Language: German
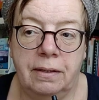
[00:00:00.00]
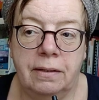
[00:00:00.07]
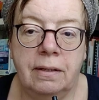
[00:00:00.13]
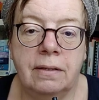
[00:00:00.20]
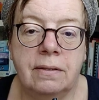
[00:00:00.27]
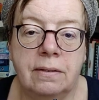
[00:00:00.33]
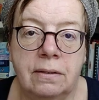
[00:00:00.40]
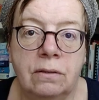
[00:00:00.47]

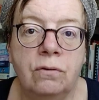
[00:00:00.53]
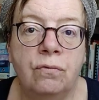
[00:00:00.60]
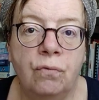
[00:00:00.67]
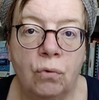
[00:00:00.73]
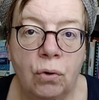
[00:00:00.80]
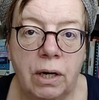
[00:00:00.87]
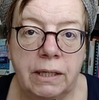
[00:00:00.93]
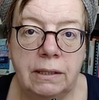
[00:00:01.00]
Das sind
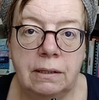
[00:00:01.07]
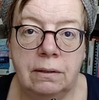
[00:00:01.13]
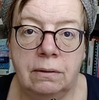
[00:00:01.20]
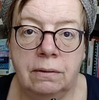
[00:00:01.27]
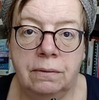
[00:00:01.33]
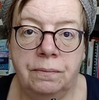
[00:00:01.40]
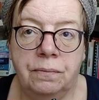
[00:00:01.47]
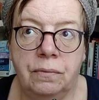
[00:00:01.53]

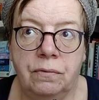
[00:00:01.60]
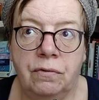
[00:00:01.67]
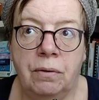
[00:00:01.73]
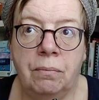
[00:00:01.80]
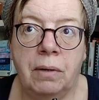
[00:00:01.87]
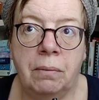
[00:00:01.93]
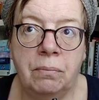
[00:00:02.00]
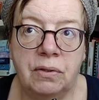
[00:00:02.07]
Worte. Wenn
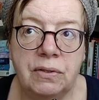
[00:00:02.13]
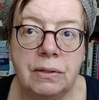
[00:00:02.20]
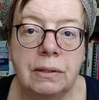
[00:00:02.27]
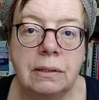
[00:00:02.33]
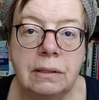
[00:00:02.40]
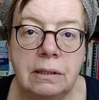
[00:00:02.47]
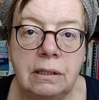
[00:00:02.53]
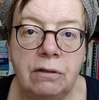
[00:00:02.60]
man ein
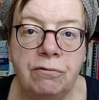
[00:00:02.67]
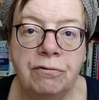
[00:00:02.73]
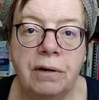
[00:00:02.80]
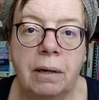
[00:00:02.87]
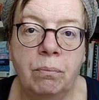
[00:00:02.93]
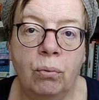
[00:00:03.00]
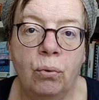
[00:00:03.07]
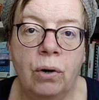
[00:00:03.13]
bisschen
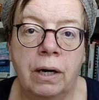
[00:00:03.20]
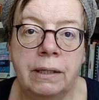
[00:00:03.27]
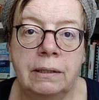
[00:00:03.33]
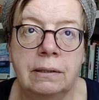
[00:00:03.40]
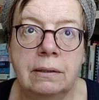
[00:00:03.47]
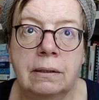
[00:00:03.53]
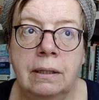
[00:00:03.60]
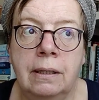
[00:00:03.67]
tiefer
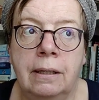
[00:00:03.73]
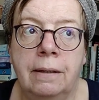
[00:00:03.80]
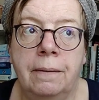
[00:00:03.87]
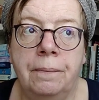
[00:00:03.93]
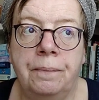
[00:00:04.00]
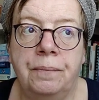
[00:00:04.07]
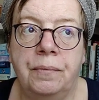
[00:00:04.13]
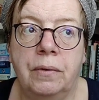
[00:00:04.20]
bohrt,
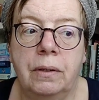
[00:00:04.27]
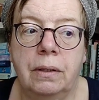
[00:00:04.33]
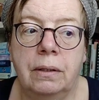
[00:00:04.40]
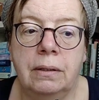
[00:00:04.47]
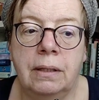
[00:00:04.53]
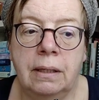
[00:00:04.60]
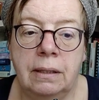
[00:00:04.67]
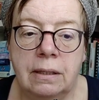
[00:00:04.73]

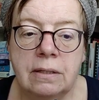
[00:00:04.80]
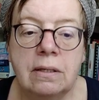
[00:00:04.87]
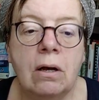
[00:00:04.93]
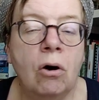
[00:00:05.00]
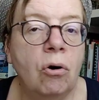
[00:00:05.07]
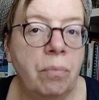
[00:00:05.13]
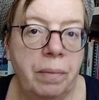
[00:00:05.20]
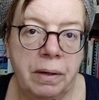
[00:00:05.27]
dann ist
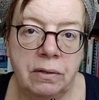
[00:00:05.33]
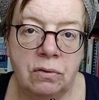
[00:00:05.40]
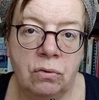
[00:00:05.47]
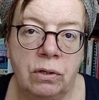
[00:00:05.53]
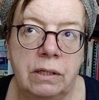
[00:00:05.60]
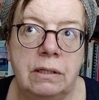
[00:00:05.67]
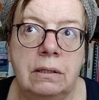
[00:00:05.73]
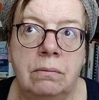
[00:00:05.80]
auch bei
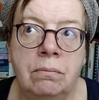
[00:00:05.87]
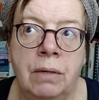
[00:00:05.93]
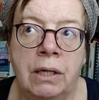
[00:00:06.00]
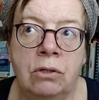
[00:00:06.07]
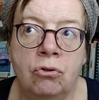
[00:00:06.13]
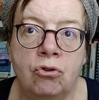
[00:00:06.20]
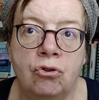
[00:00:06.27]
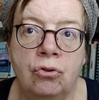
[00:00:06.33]
solchen
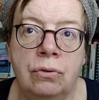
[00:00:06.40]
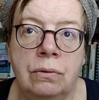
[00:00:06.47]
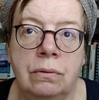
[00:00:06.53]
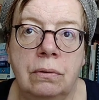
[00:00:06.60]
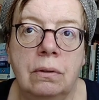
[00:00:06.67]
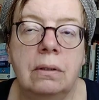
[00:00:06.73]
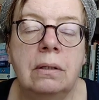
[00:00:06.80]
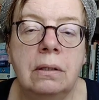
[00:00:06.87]

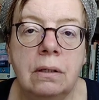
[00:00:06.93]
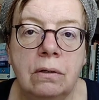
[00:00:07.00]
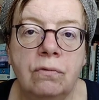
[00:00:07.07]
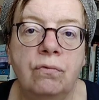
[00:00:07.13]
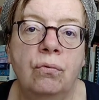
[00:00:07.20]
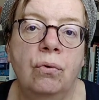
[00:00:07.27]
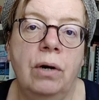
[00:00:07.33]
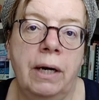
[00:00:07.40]
Menschen
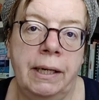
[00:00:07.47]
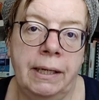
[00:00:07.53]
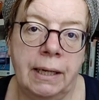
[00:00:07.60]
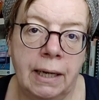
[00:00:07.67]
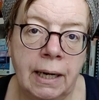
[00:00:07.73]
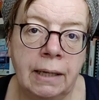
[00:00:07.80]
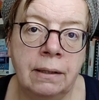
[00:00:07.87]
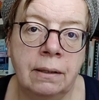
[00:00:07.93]
irgendwo
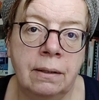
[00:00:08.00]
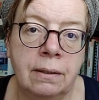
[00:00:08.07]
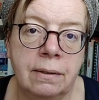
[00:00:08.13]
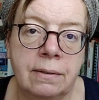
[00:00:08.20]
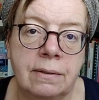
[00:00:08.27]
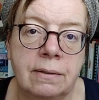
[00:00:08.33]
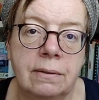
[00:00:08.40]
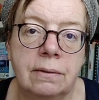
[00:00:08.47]
eine
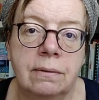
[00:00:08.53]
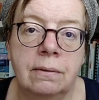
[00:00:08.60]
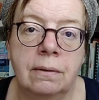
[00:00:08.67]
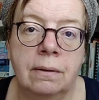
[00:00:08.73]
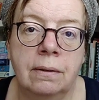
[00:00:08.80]
Angst.